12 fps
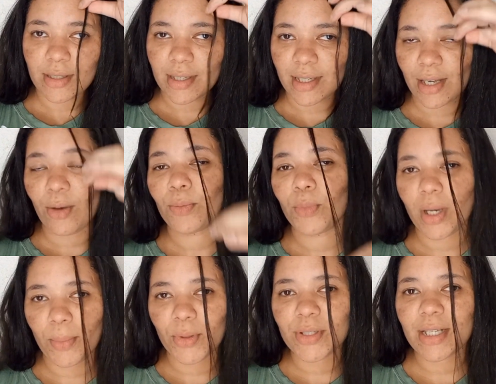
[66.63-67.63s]
isso aqui é quando meu
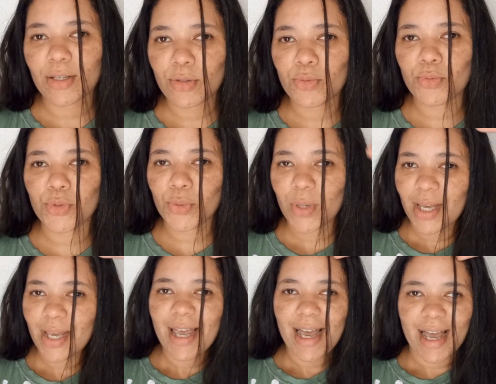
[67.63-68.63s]
cabelo está sujo.
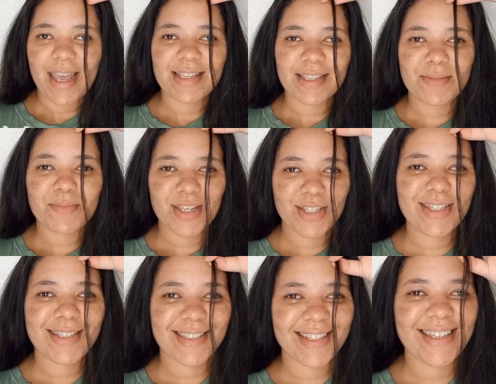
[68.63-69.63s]
Aí essas
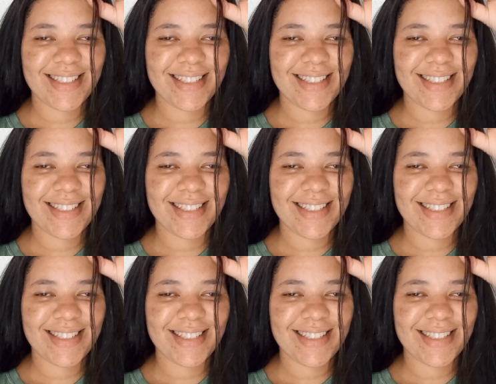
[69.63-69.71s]
mechinhas aqui